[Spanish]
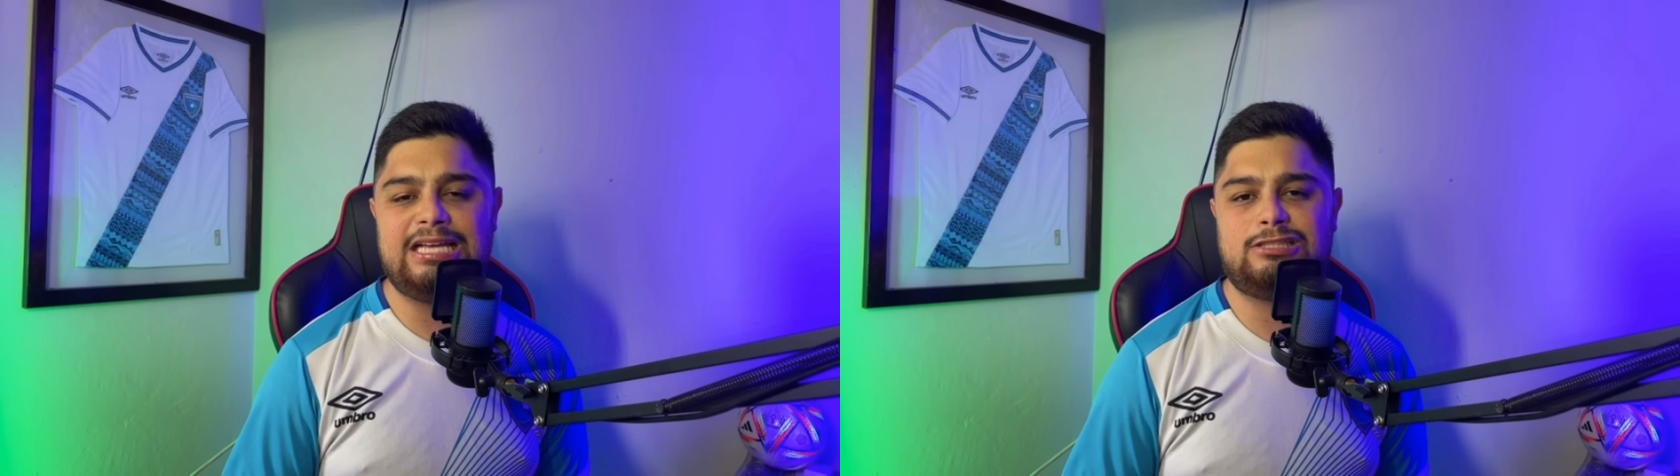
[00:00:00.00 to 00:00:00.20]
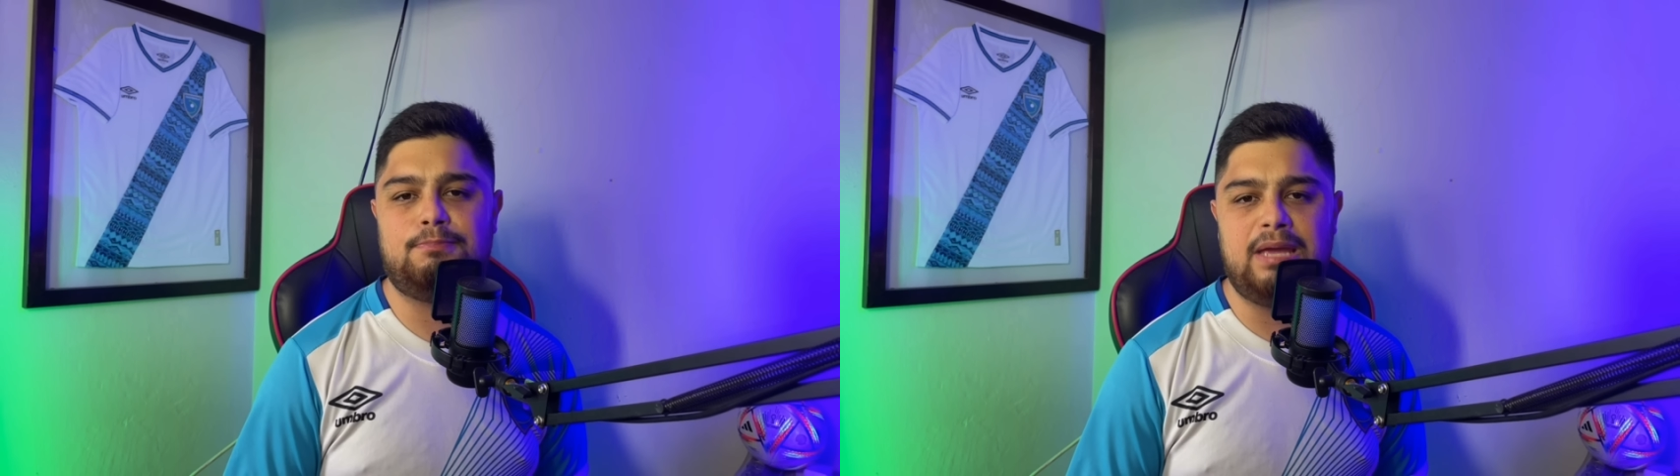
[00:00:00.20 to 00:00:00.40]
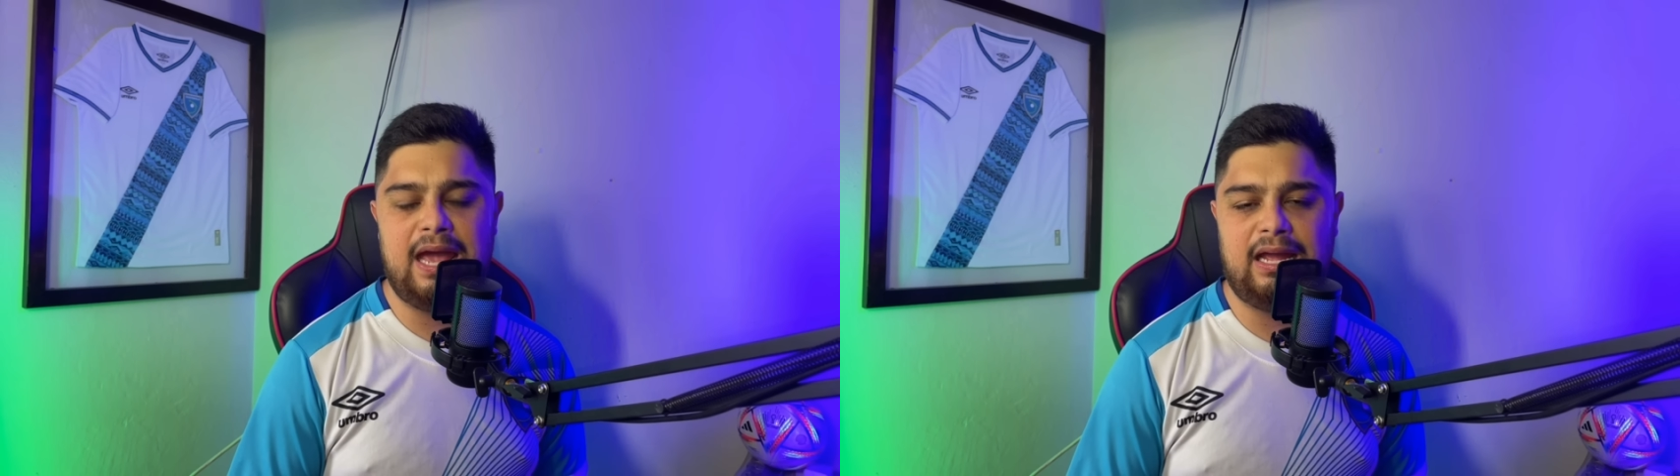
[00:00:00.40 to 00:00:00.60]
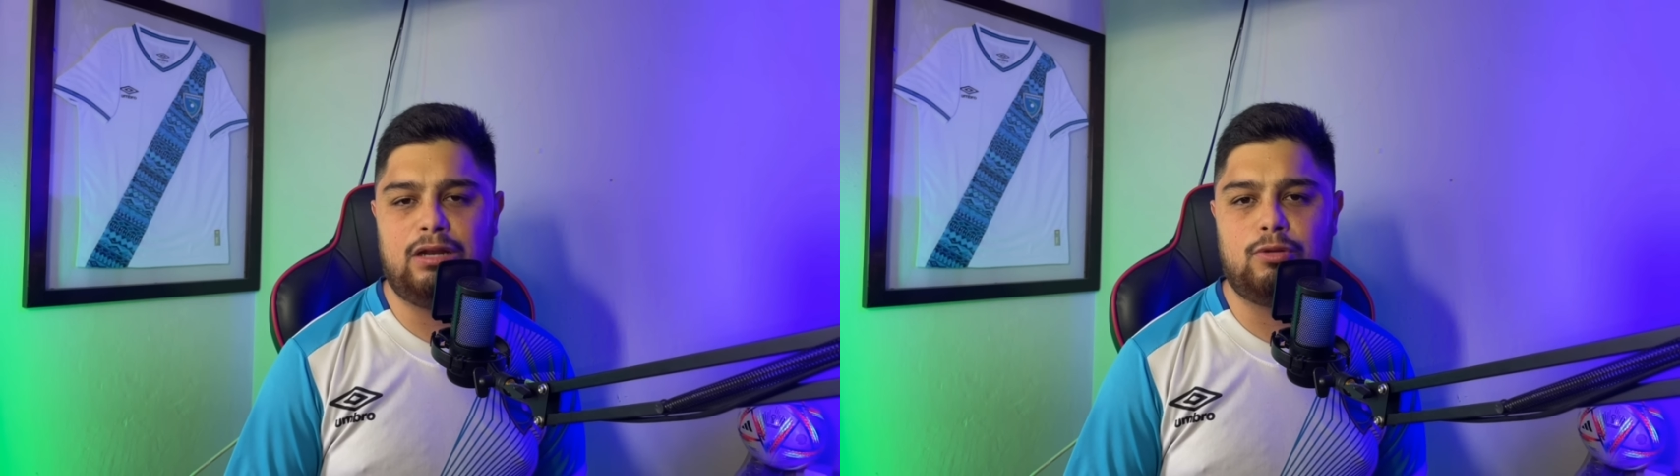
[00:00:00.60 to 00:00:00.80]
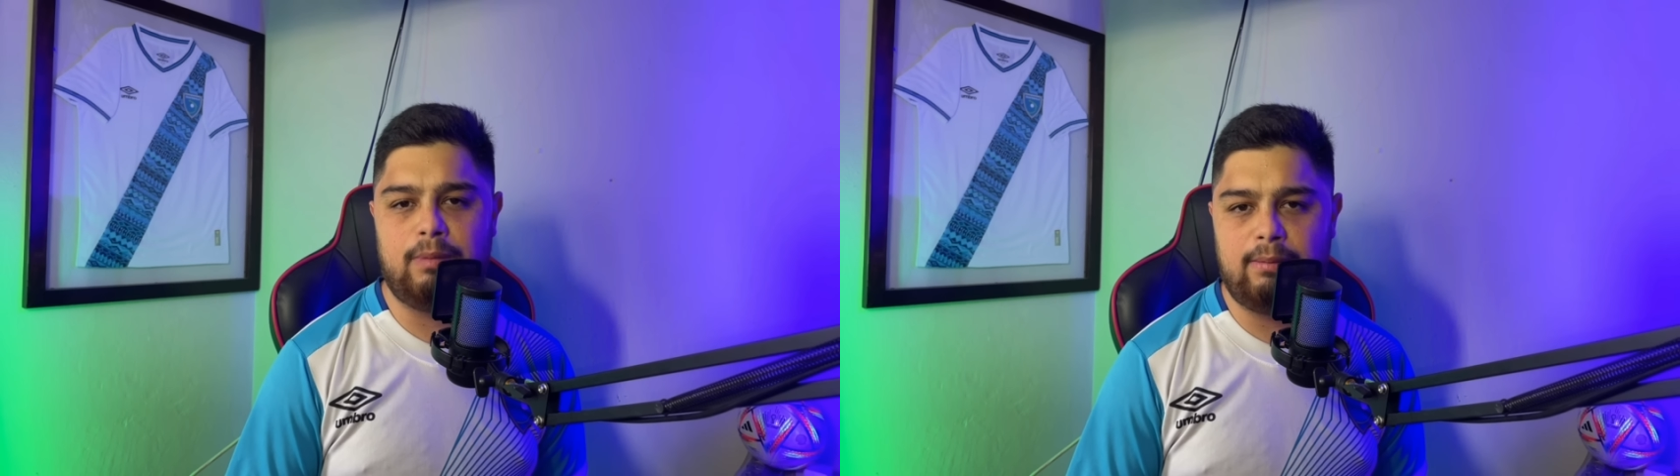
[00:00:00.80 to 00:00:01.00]
ESPN? Y
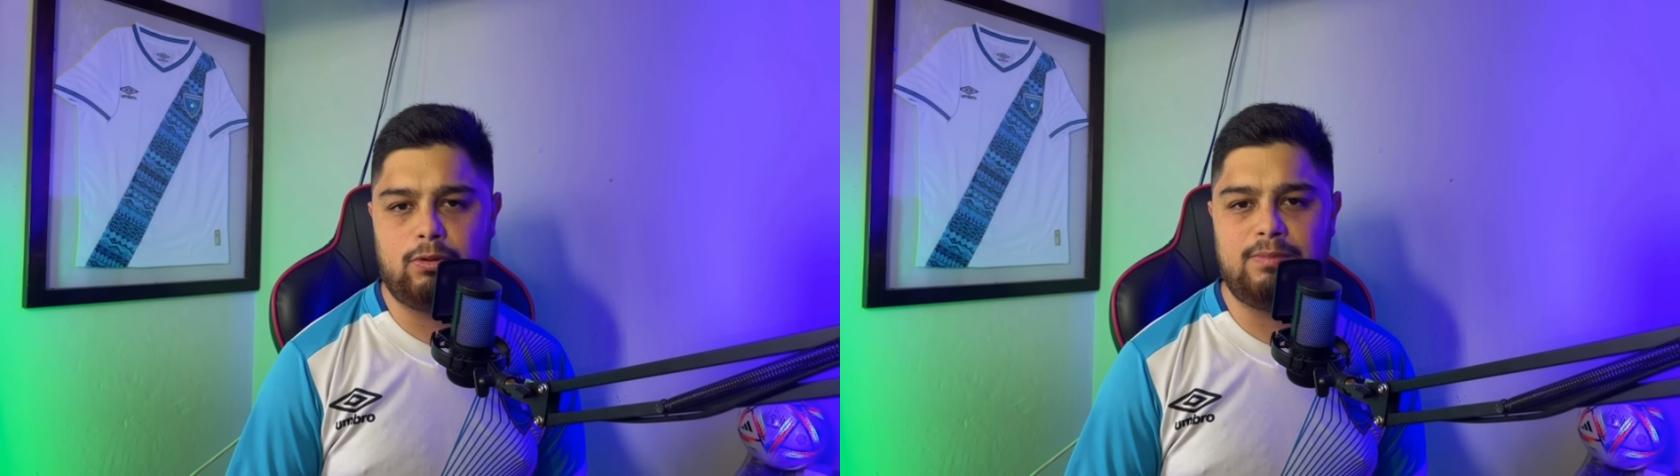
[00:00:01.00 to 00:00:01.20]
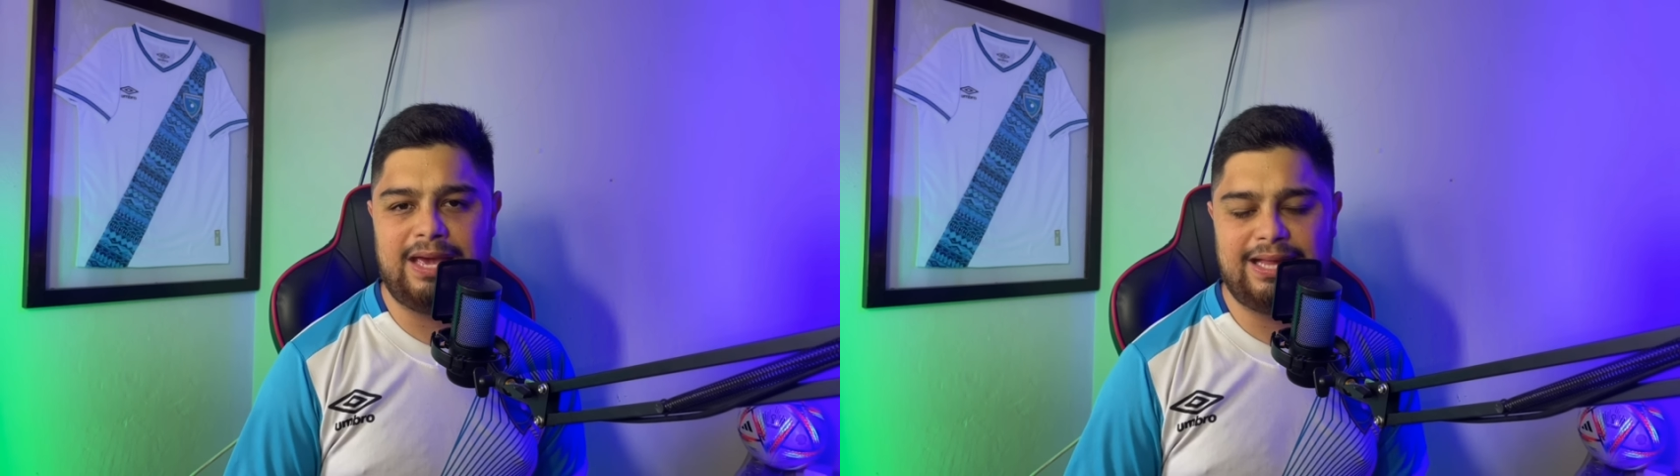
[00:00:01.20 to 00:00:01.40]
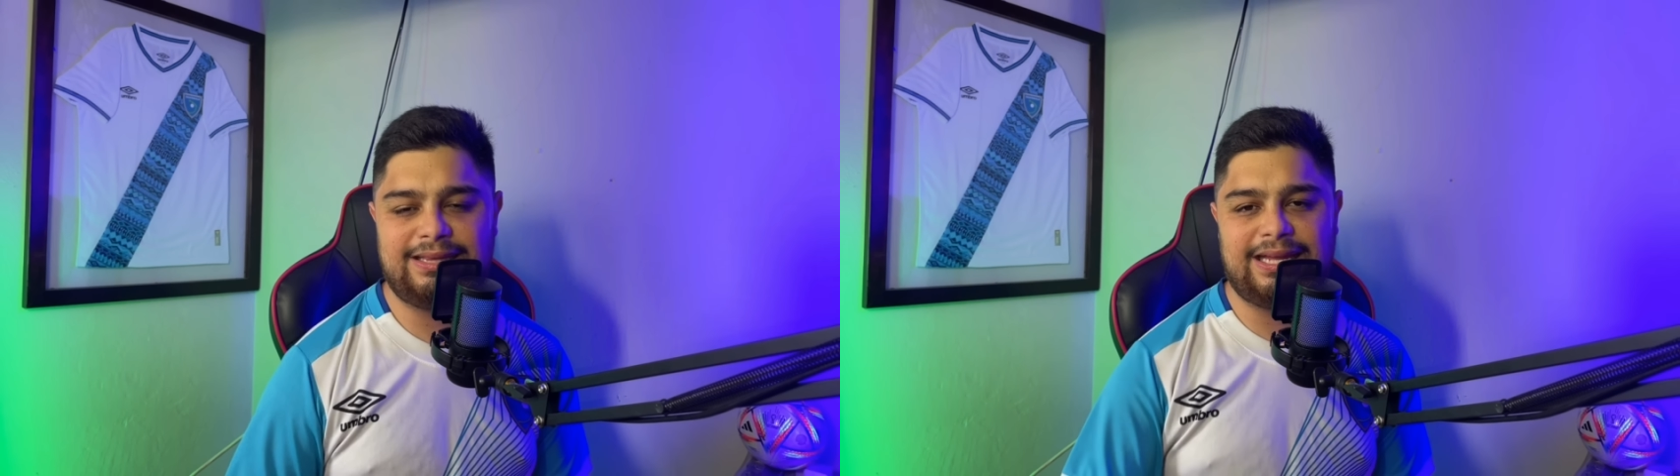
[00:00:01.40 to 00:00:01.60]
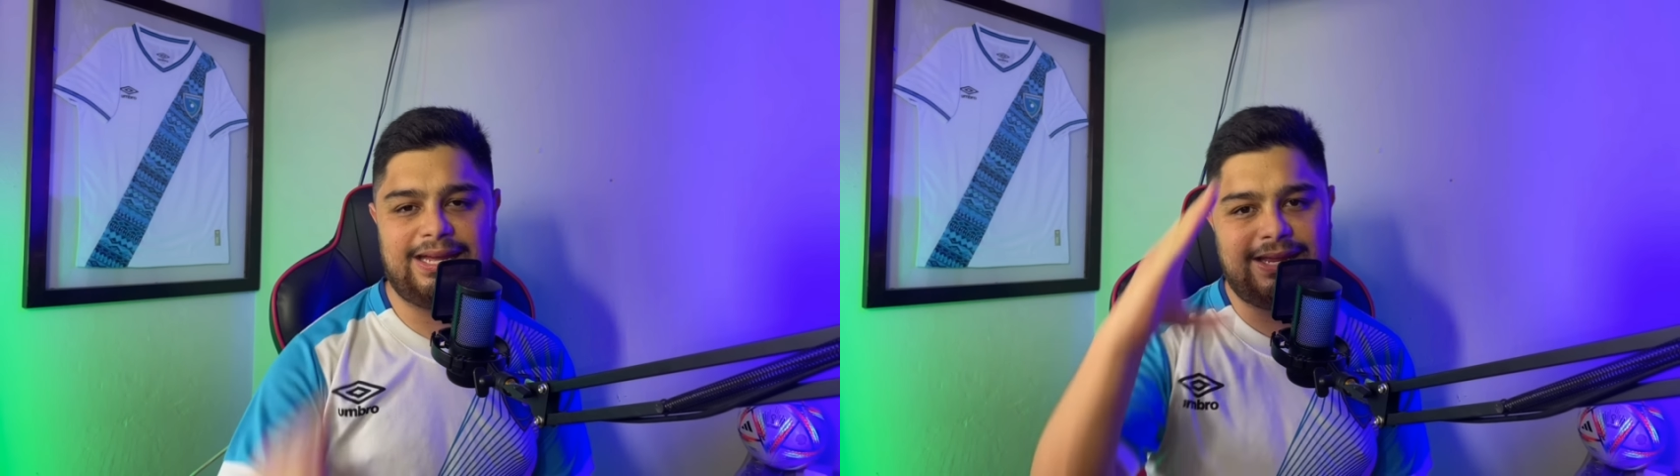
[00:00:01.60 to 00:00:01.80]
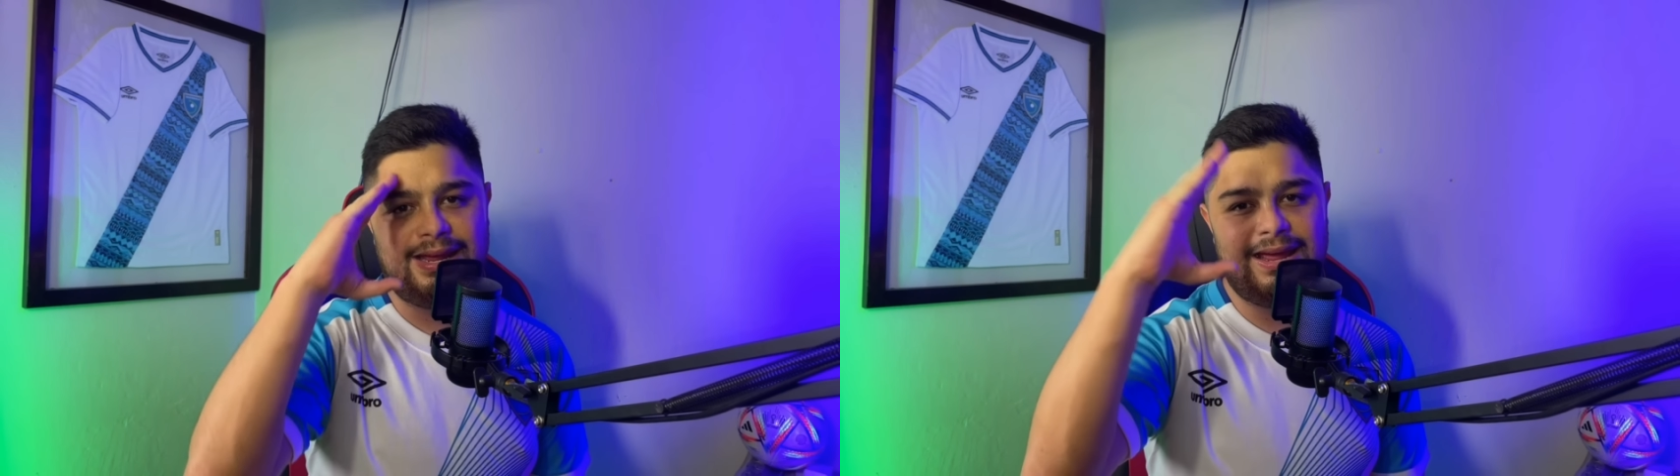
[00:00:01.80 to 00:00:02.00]
nos vemos, mi gente.